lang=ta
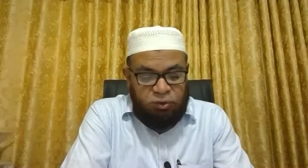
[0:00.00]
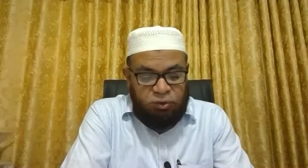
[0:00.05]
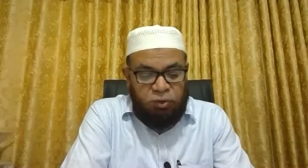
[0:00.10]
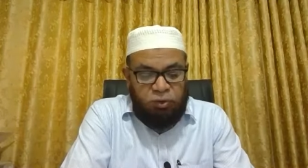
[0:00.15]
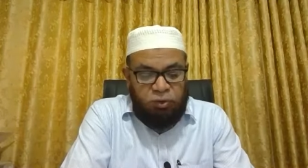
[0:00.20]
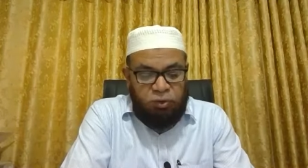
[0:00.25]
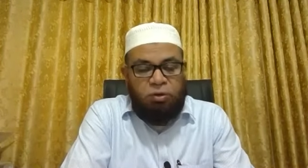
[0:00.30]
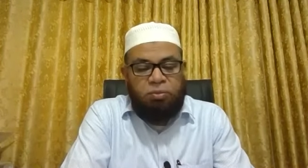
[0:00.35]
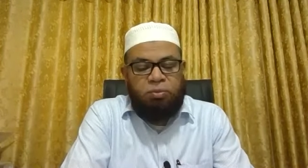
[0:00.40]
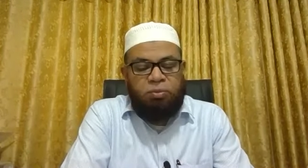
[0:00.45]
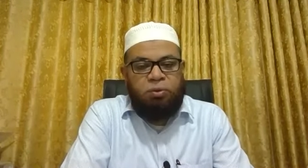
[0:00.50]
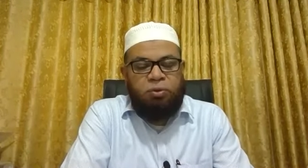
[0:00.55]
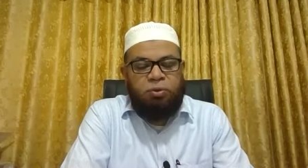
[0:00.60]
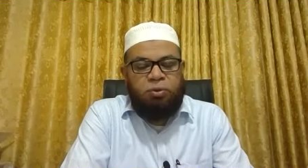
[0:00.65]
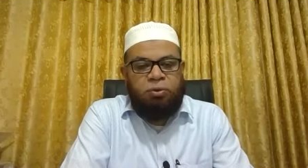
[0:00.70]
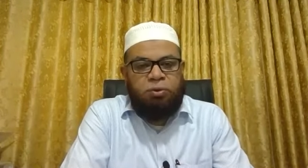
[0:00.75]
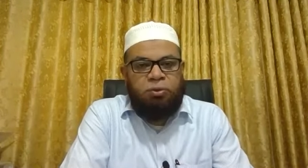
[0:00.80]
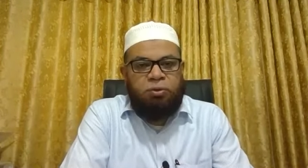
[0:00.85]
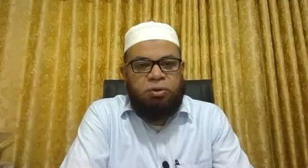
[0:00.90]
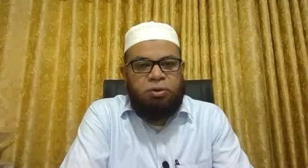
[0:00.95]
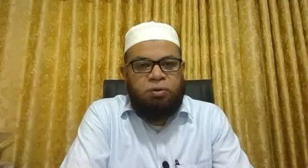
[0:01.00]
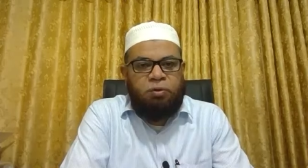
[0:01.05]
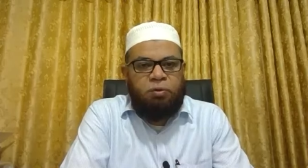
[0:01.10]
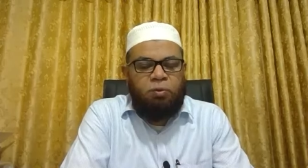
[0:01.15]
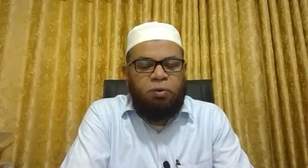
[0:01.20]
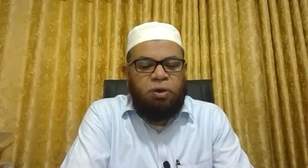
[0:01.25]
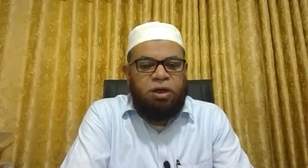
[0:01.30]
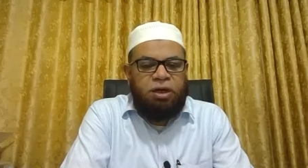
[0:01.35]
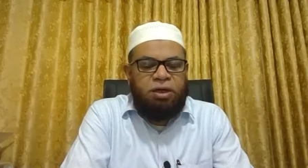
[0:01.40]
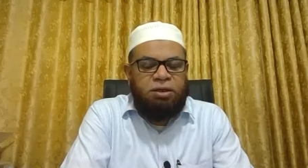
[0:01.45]
சொல்லும்போது
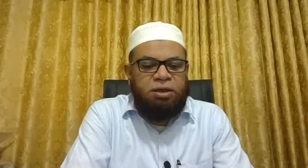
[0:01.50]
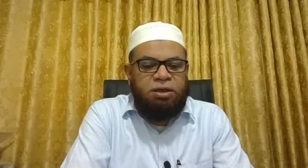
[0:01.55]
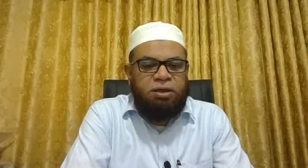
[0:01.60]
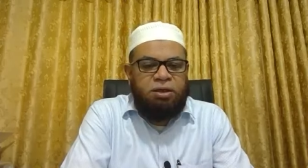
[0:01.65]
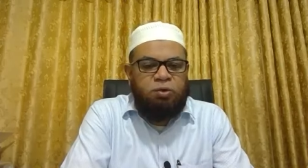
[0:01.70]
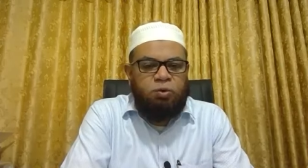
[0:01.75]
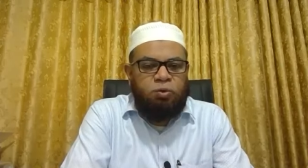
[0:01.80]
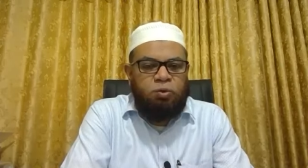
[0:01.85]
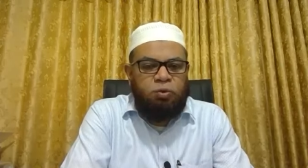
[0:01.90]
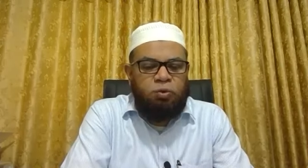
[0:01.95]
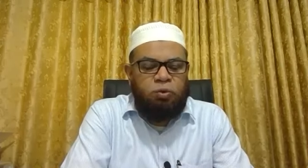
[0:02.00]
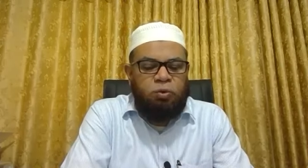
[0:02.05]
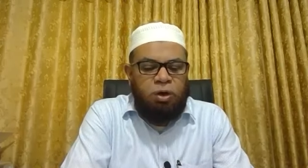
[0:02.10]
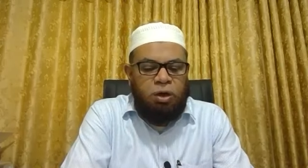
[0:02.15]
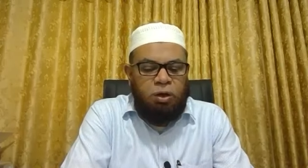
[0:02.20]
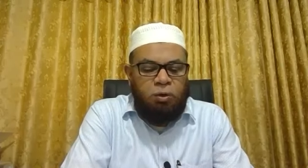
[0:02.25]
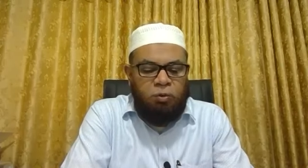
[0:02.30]
வலா தக்துலு